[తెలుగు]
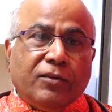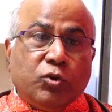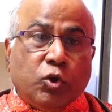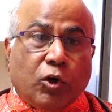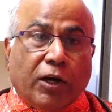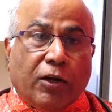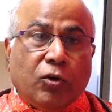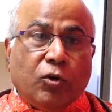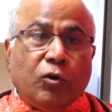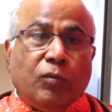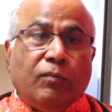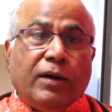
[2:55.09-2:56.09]

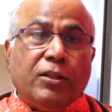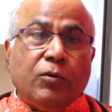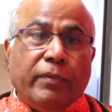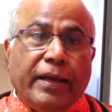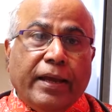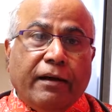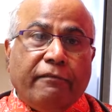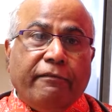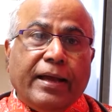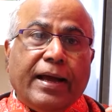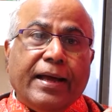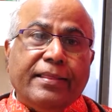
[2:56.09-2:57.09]
షుగరు మధుమేహ
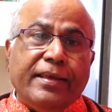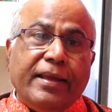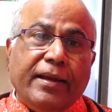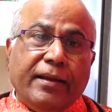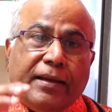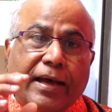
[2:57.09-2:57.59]
వ్యాధి